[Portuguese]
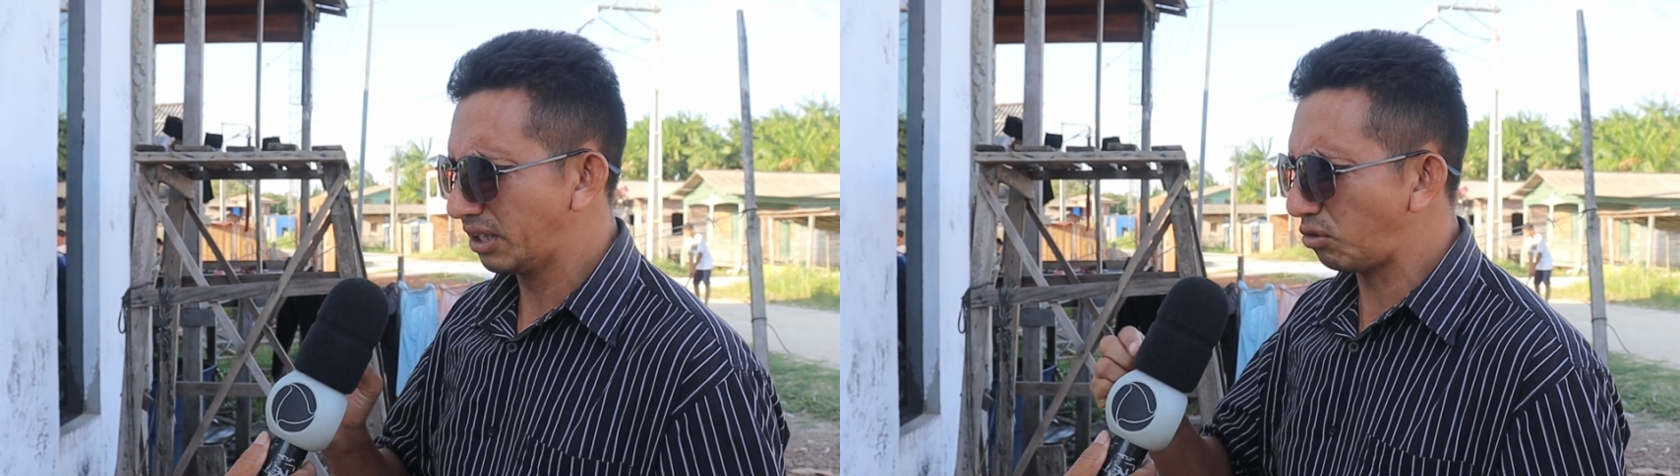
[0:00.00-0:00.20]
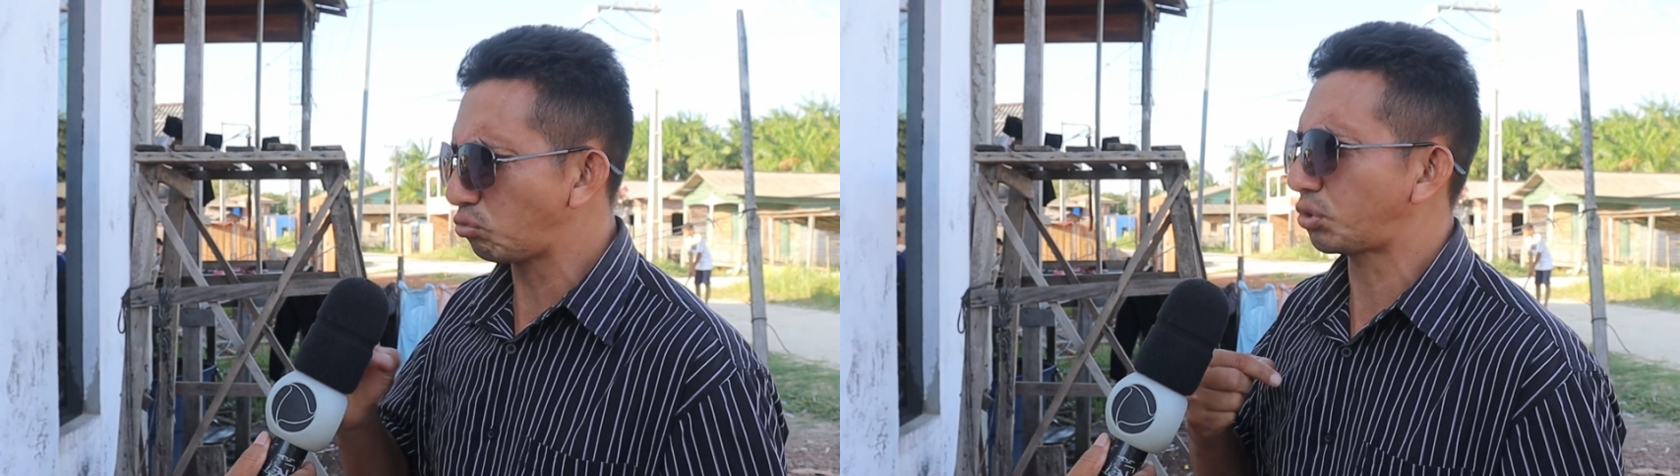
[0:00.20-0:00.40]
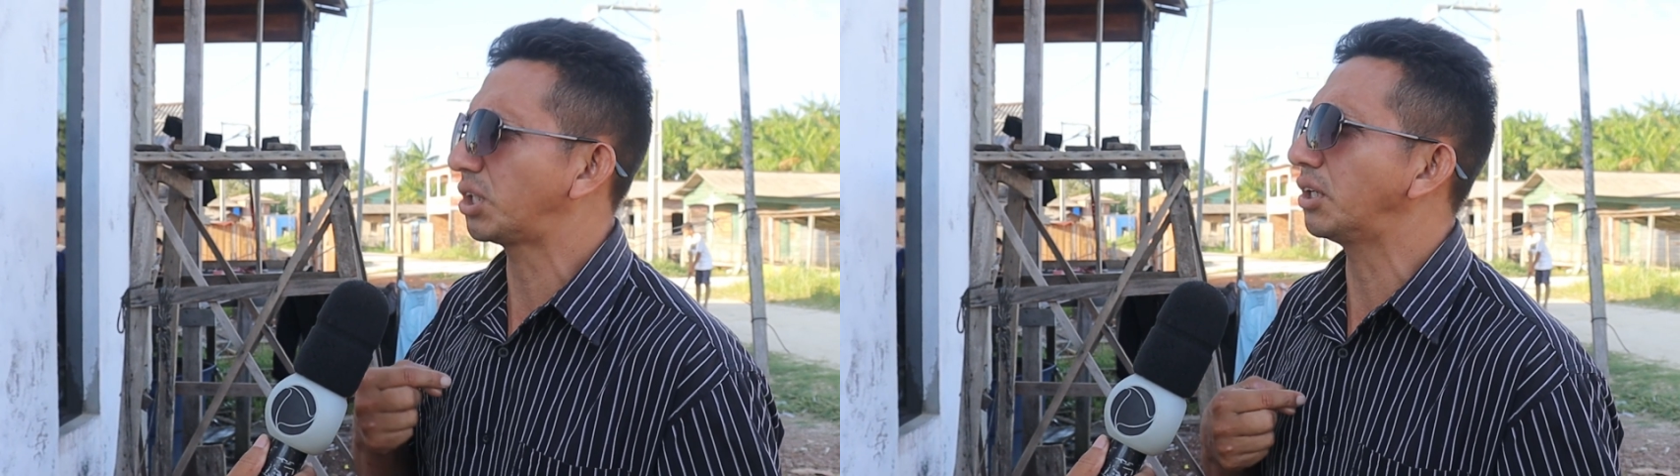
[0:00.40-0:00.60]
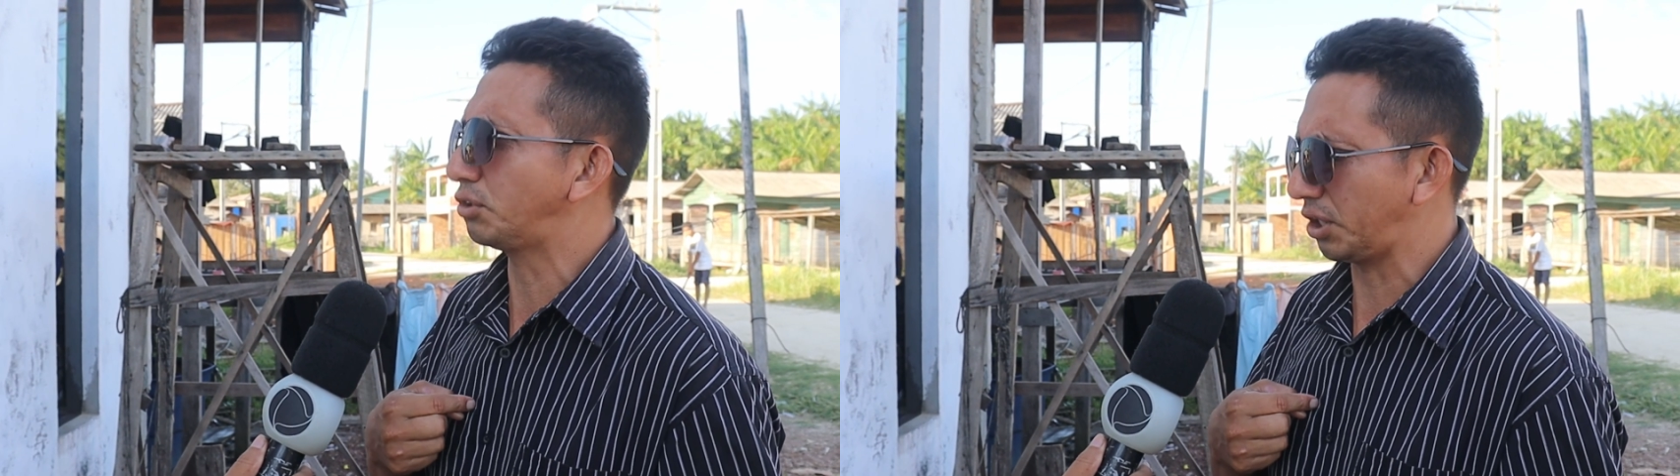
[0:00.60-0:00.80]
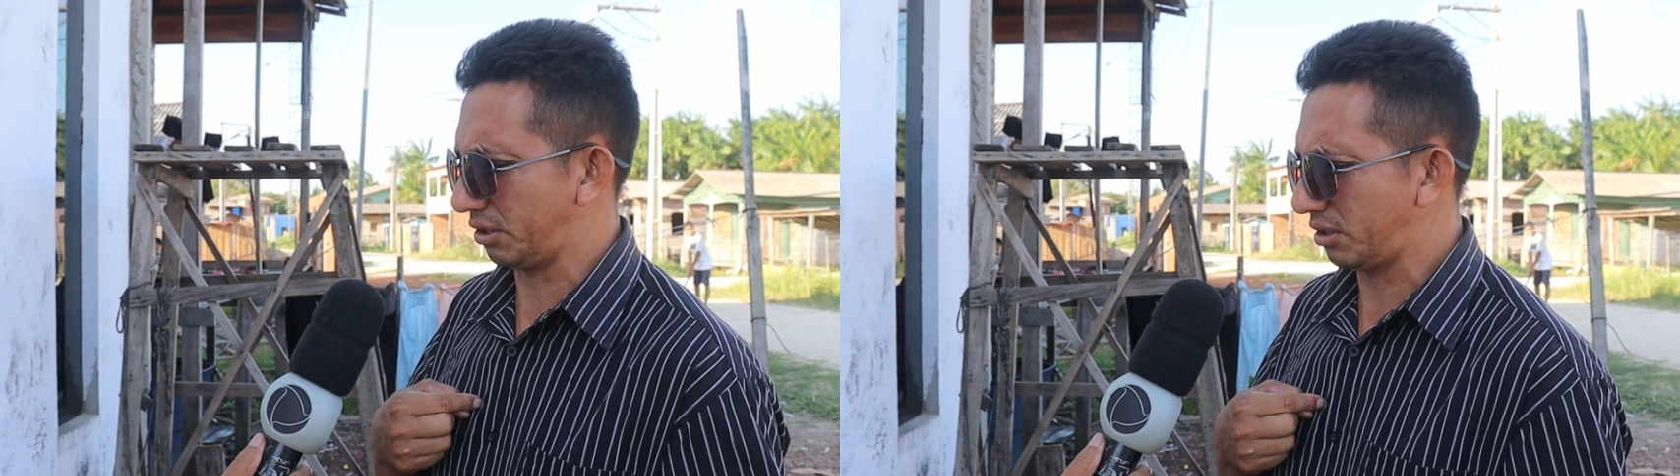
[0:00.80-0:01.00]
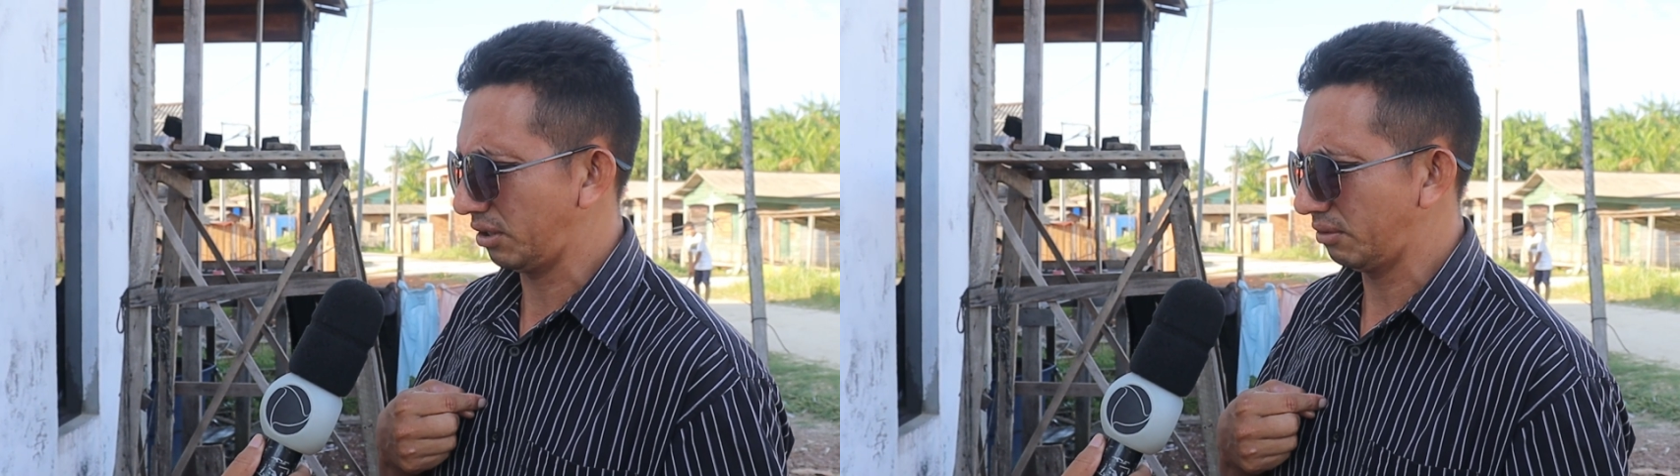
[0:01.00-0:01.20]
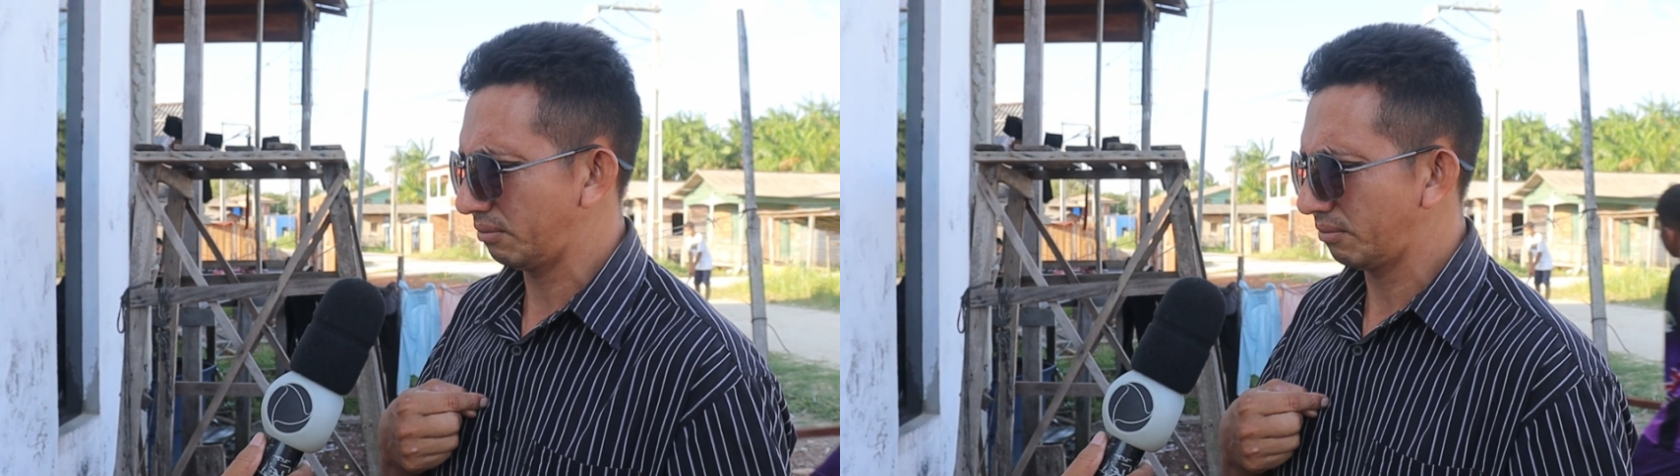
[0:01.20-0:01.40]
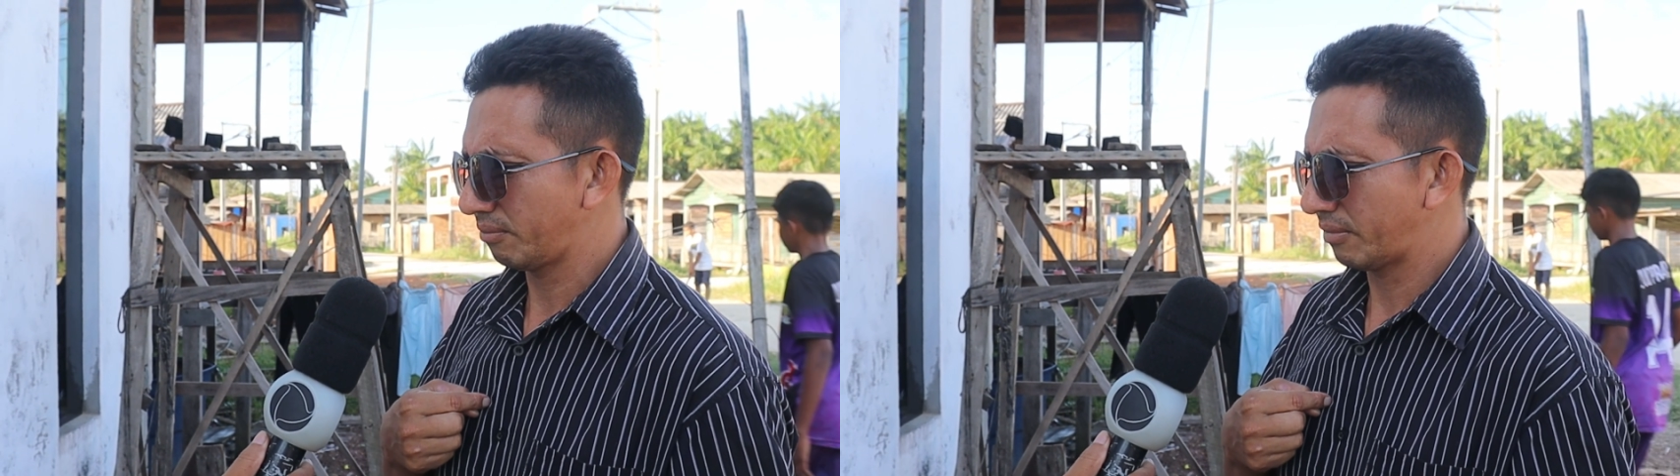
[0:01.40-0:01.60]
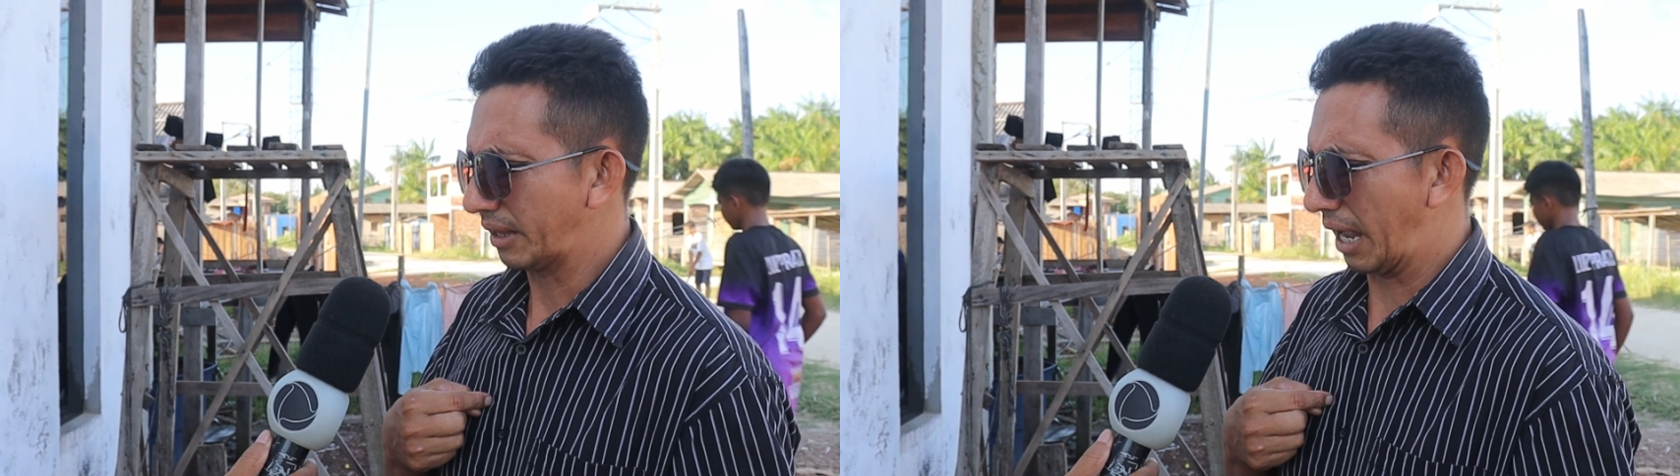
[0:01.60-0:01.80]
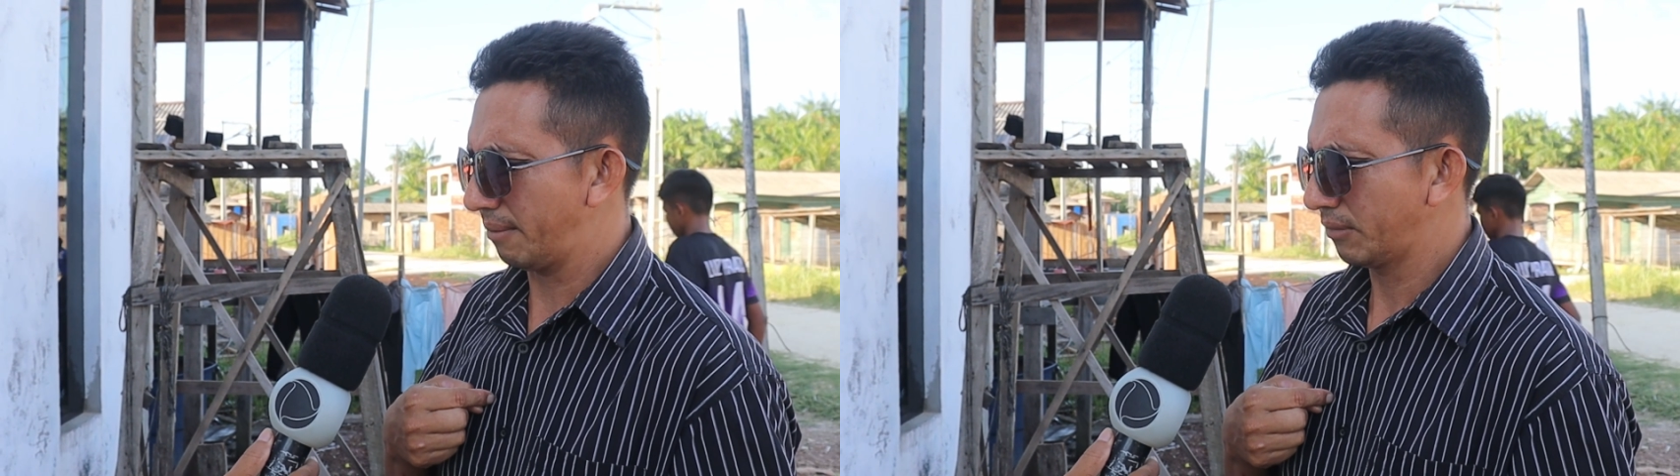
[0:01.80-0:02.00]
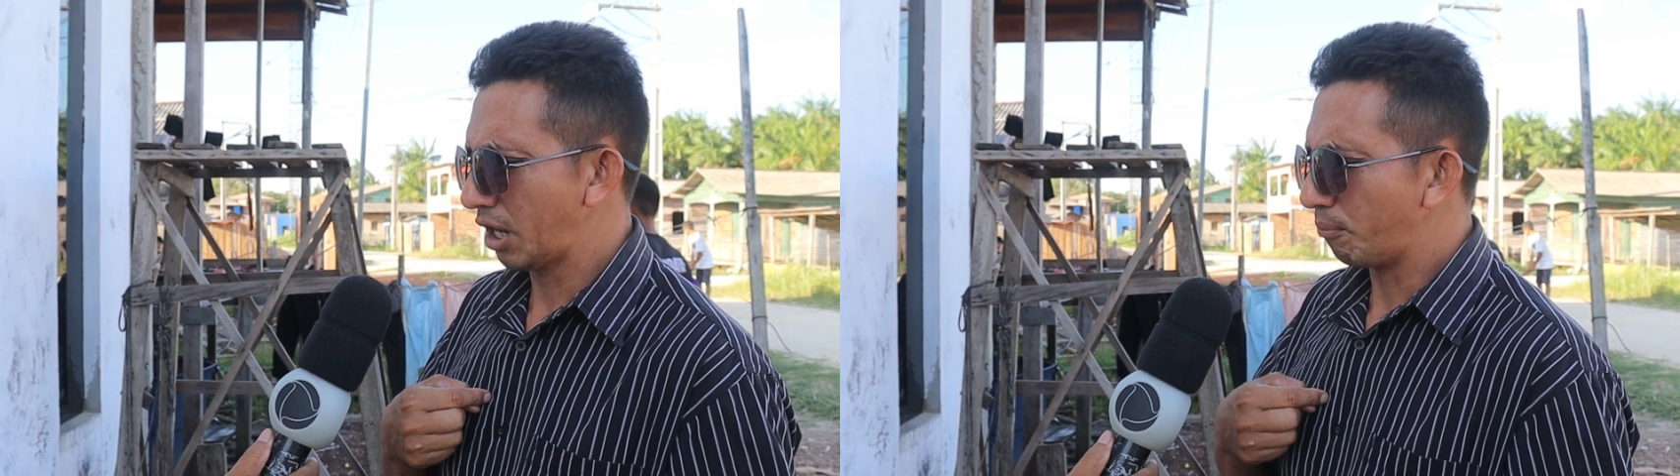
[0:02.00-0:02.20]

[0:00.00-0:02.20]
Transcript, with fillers: não nos critique, tá?